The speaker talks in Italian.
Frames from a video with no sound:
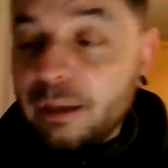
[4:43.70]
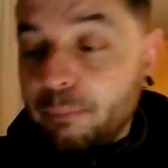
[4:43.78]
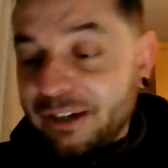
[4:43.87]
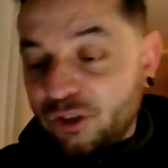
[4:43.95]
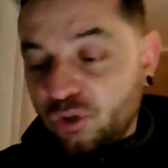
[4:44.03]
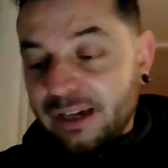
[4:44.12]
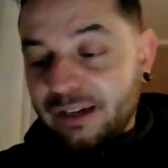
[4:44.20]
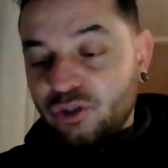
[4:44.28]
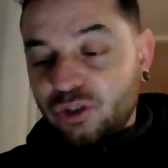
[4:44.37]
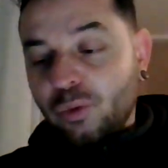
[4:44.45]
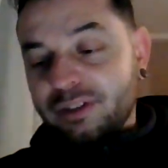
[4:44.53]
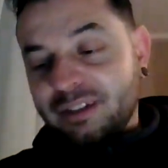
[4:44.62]
personaggi
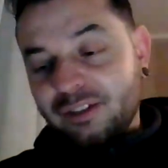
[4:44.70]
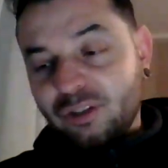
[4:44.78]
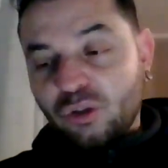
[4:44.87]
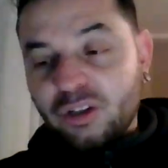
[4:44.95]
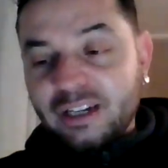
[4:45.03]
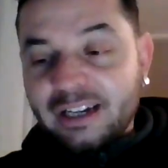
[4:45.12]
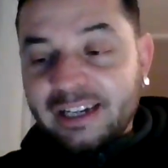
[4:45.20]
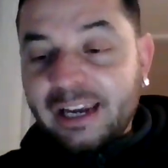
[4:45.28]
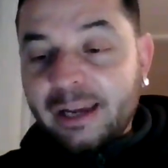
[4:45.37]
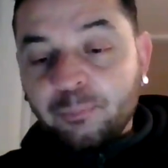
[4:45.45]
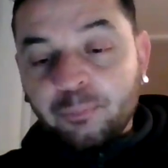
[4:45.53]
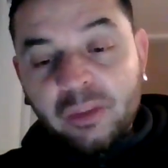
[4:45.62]
in questa storia
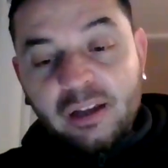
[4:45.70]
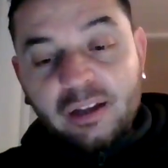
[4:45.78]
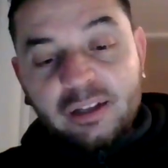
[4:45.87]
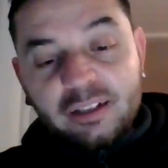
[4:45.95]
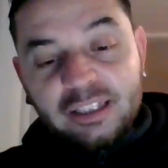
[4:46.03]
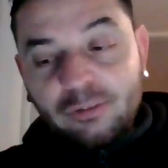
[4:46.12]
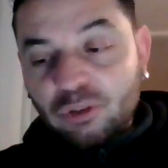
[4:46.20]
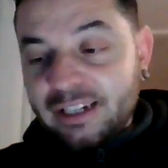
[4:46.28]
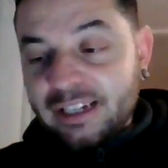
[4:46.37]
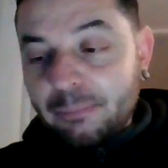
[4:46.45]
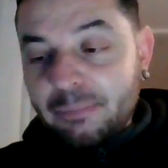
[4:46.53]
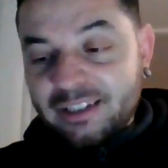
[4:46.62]
che devo dire
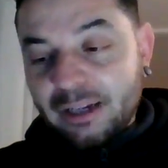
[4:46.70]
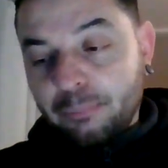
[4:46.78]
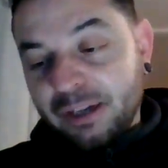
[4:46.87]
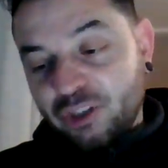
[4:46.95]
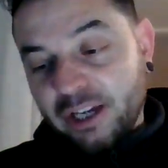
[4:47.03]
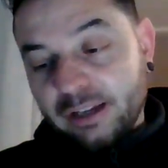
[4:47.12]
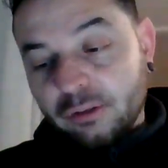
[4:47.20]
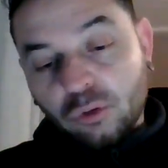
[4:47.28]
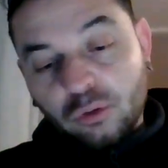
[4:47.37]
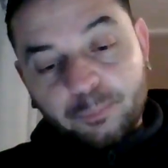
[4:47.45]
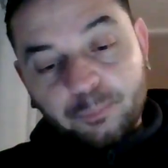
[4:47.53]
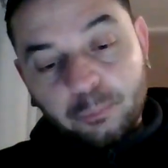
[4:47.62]
che mi sta
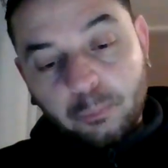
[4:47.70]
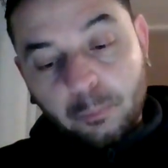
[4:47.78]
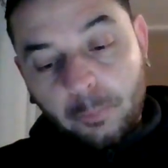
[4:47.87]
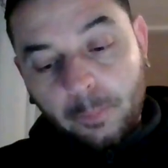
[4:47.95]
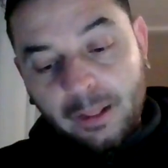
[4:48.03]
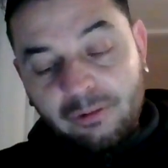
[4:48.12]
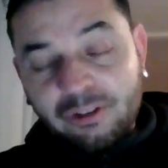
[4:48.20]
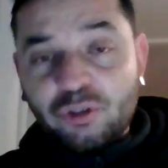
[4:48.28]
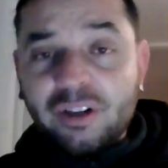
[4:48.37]
piacendo. Mm, è una storia